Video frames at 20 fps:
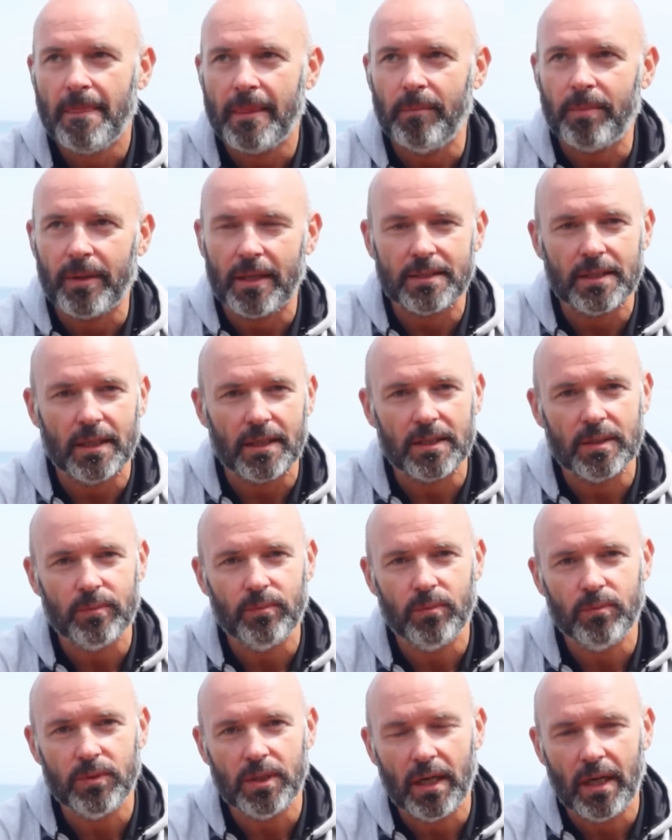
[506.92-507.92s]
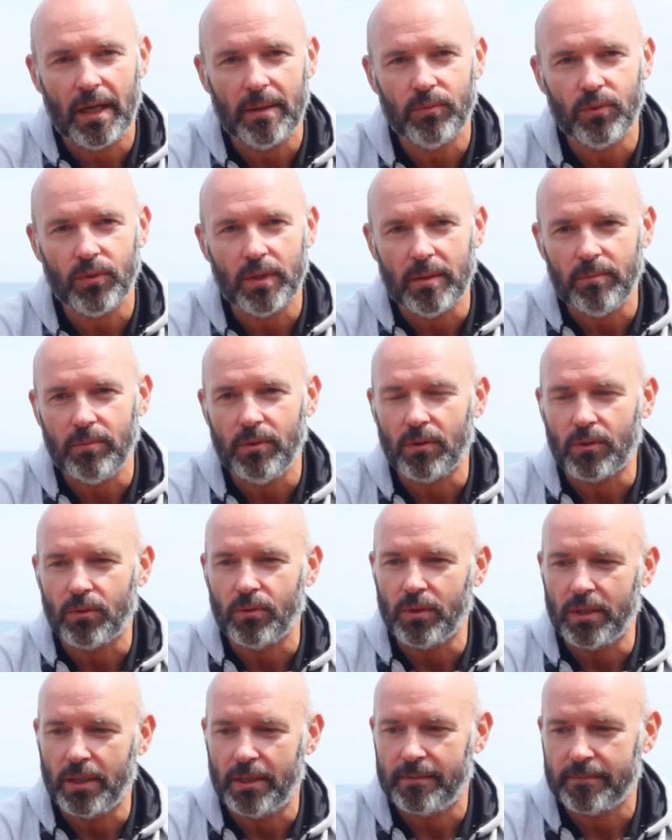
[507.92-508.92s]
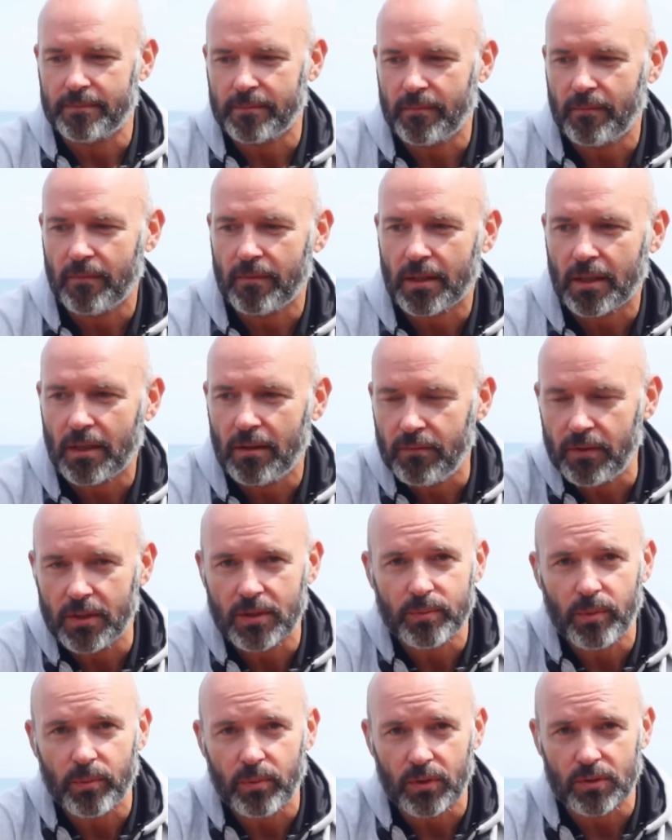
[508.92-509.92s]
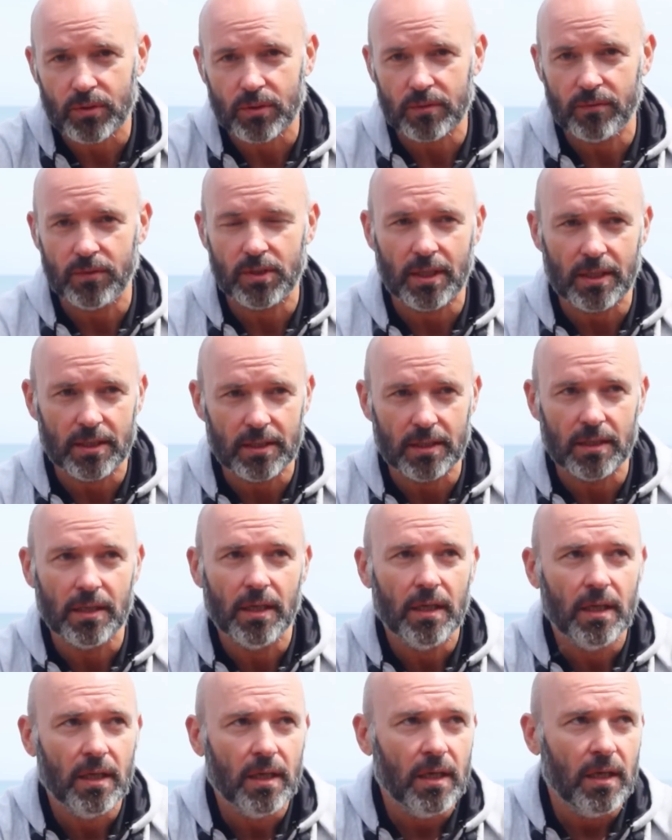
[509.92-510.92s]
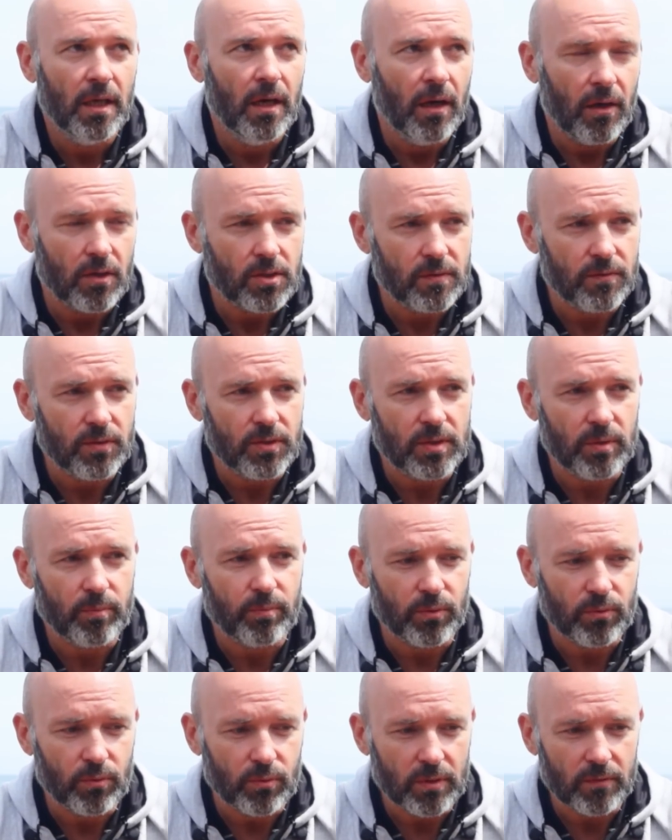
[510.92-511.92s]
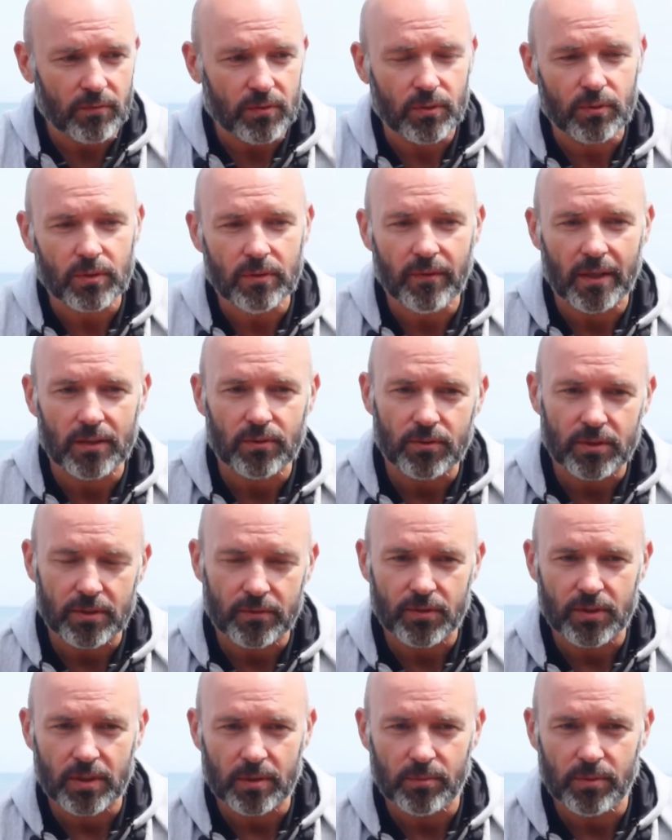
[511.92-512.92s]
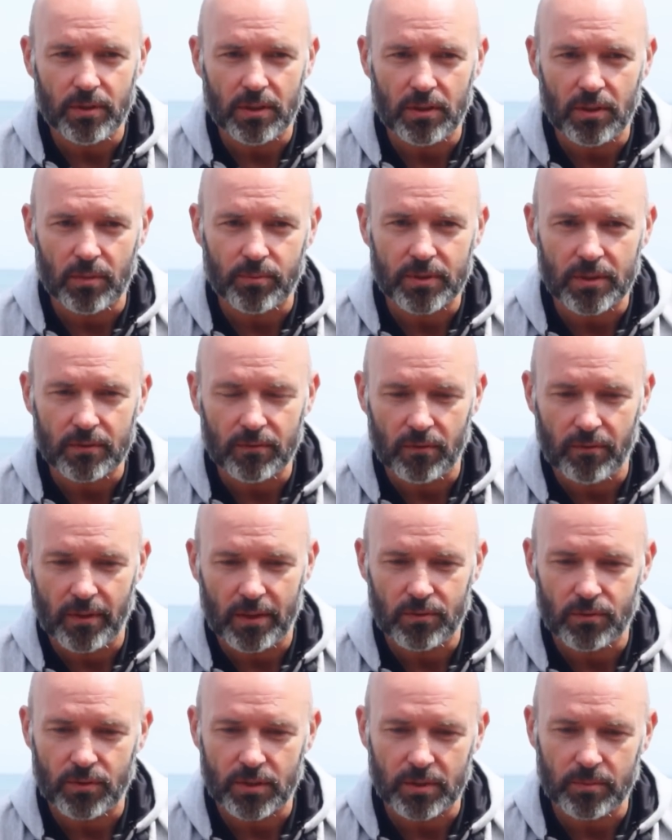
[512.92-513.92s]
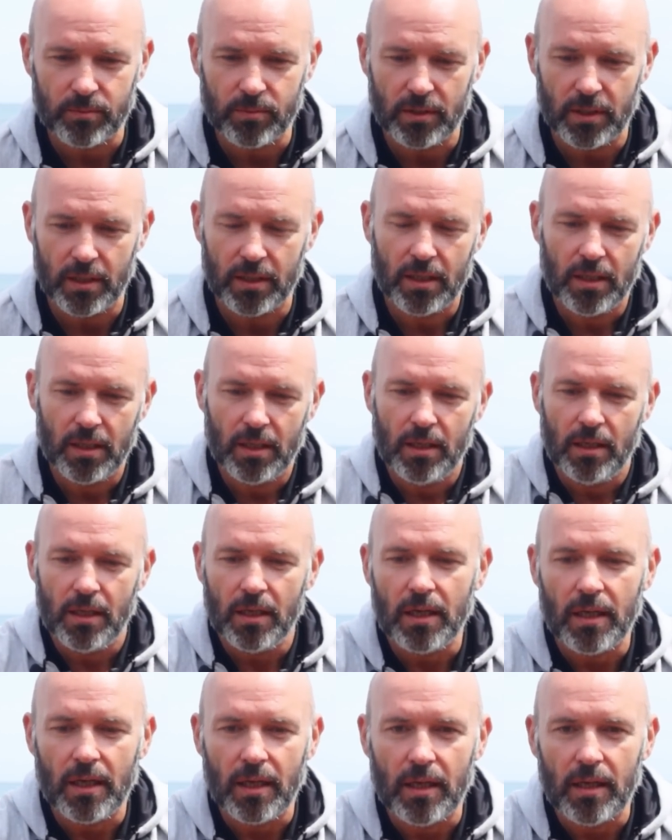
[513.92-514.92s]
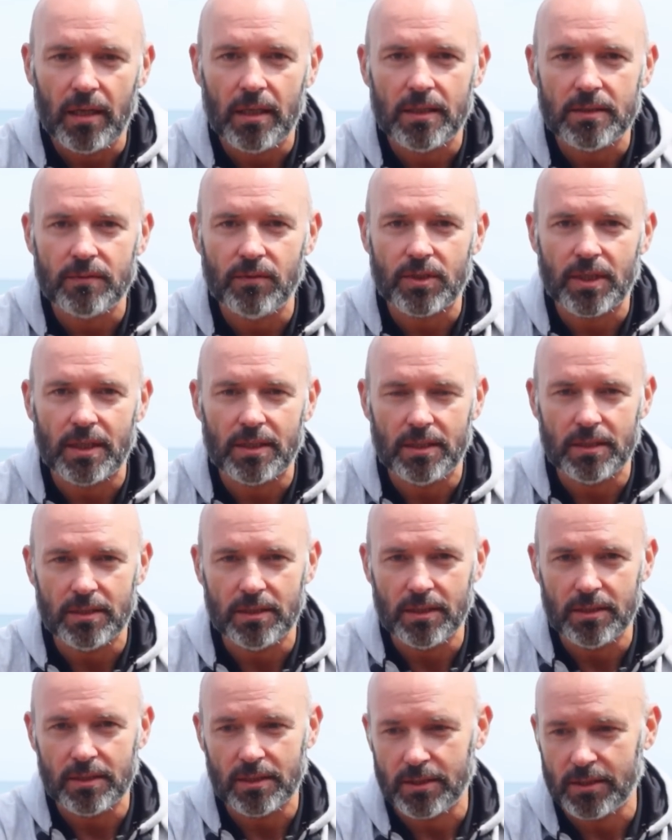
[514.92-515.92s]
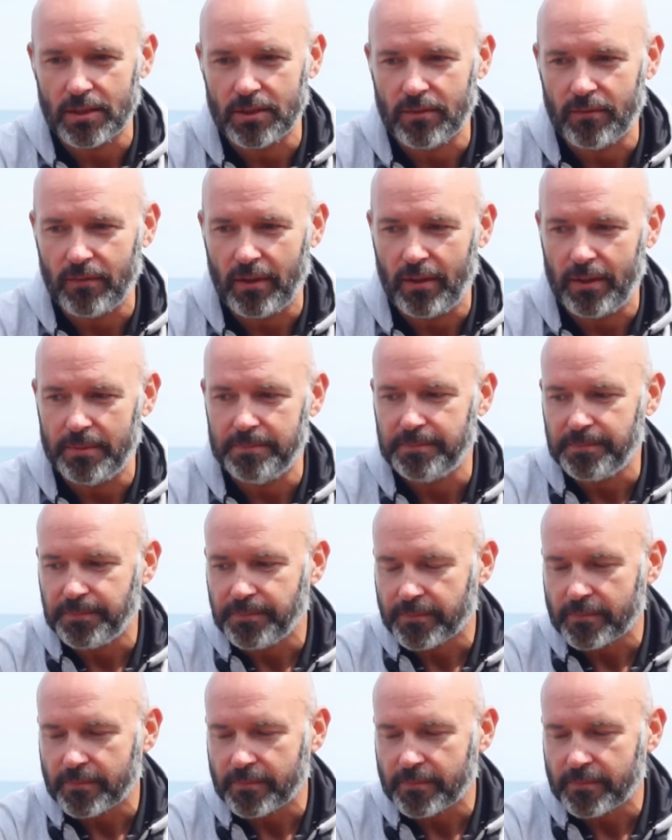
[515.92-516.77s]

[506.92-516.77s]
ta praca jak gdyby mnie hamuje, blokuje. Więc po prostu zwyczajnie, oczywiście po długim wsłuchiwaniu się w siebie i obserwowaniu siebie, E, zwyczajnie z niej zrezygnowałem.